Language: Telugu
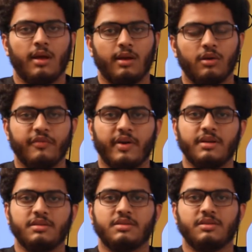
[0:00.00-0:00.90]
హలో
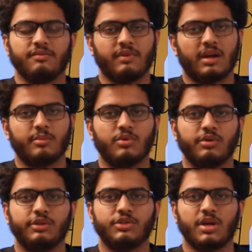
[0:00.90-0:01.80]
ఫ్రెండ్స్ వెల్కమ్ టు
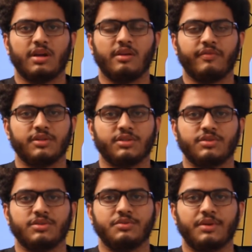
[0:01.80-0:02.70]
అవర్ ఛానల్
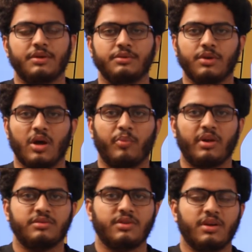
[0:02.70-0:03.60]
ఫ్రెషర్స్ నో తెలుగు నా
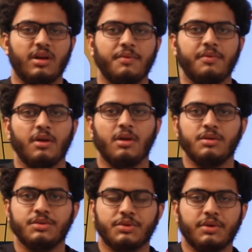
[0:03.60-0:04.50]
పేరు శ్రీకాంత్
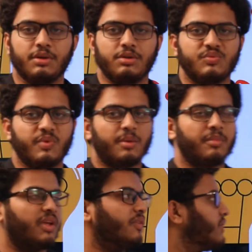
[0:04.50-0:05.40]
సో ఈరోజు మనం
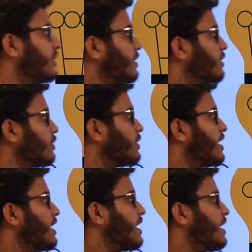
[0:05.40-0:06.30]
ఈ వీడియోలో
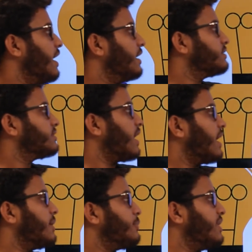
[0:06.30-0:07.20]

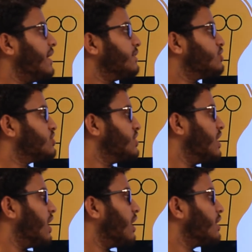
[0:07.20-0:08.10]

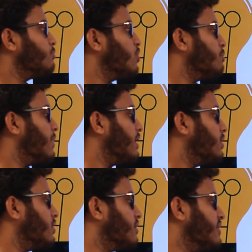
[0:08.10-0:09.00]
ఎస్ఐపిహెచ్టిఆర్
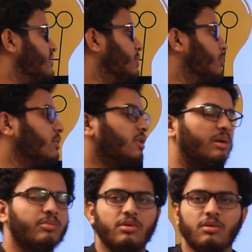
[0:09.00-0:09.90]
ముంబైలో వివిధ
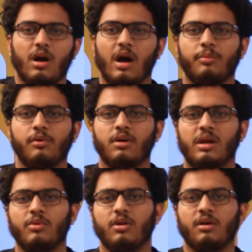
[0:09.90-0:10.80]
ప్రోగ్రాములు ఆ
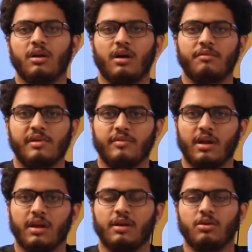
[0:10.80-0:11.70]
ప్రోగ్రాముల యొక్క
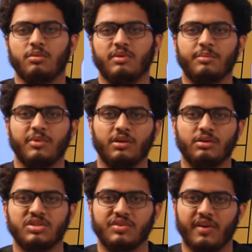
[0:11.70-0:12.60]
వివరాలు ఏంటో మనం
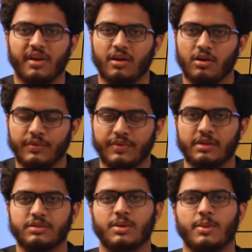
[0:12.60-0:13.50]
ఈరోజు ఈ వీడియోలో
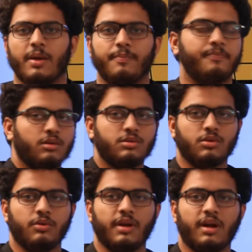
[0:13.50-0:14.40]
తెలుసుకుందాం
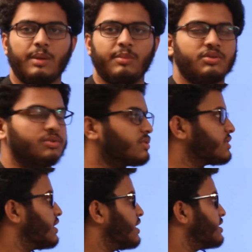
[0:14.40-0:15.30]
సో ఇక్కడ మీరు
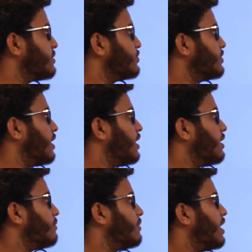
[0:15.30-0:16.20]
చూసుకున్నట్టయితే ముందుగా
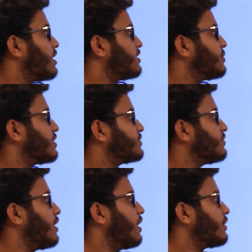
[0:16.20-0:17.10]
భారత
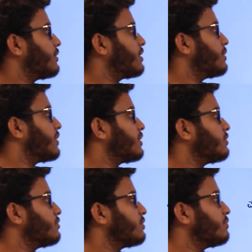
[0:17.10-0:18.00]
ప్రభుత్వ ఆరోగ్య
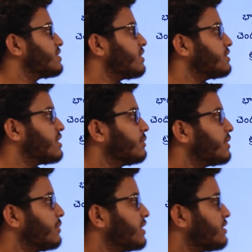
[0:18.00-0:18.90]
మరియు కుటుంబ సంక్షేమ
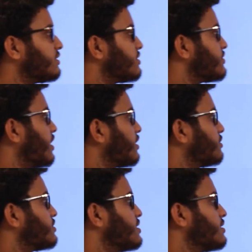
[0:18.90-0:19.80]
మంత్రిత్వ
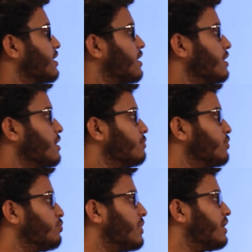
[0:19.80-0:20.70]
శాఖకు చెందిన
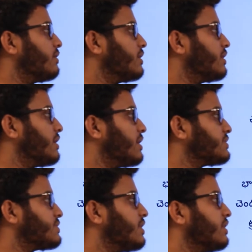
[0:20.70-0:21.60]
ముంబైలోని
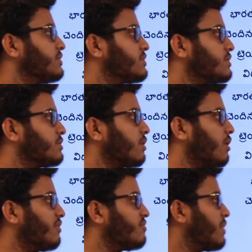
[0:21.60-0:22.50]
నేషనల్ ఇన్స్టిట్యూట్
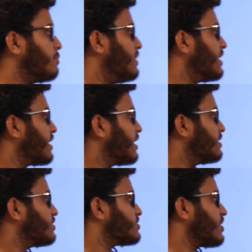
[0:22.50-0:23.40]
ఆఫ్ పబ్లిక్
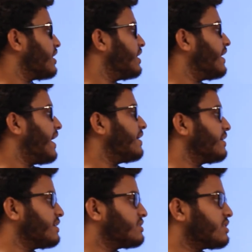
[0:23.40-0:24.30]
హెల్త్ ట్రైనింగ్
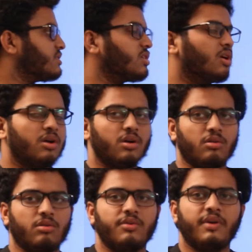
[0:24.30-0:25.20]
అండ్ రీసెర్చ్
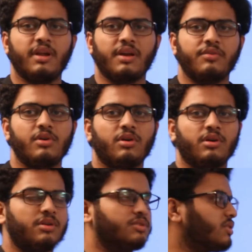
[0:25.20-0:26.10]
రెండు వేల ఇరవై
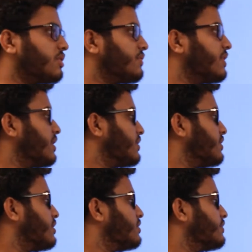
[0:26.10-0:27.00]
ఒకటి నుంచి రెండు వేల
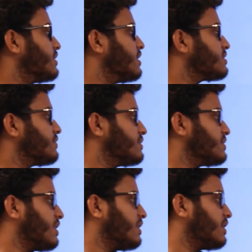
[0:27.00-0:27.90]
ఇరవై రెండు విద్యా
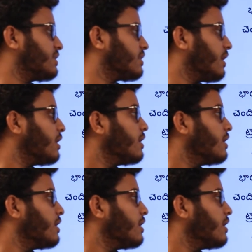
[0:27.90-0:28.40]
సంవత్సరానికి కింద